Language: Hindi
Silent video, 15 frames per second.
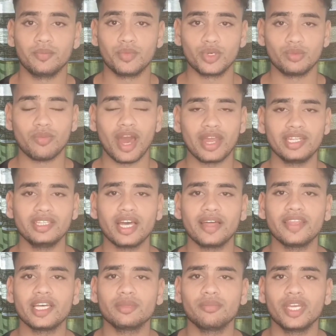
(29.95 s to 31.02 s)
बहुत भारी
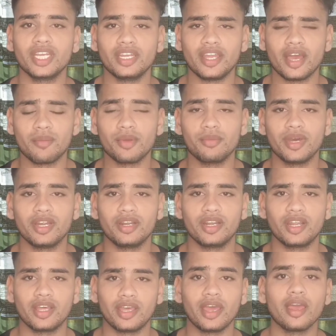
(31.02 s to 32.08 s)
तादाद में इंडिया में बढ़
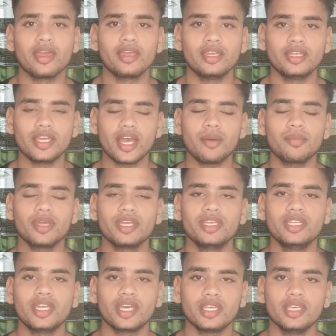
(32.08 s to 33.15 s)
रहे हैं इंडिया में
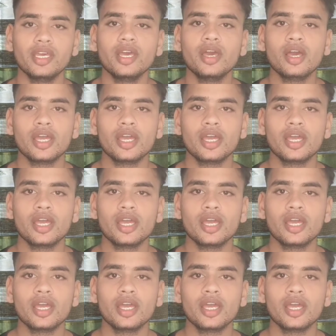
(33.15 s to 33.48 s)
ही नहीं